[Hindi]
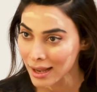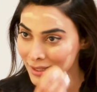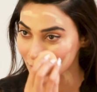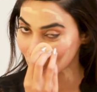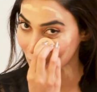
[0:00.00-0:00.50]

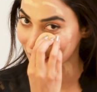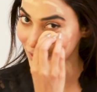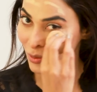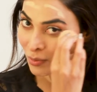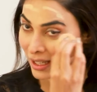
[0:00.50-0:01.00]
ऐसे होता
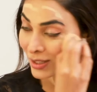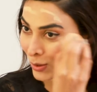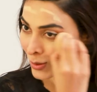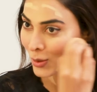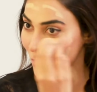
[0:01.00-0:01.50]
है तो
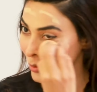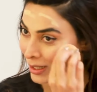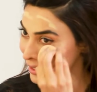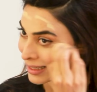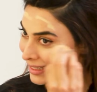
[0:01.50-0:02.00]
प्लीज़ इसको अवॉइड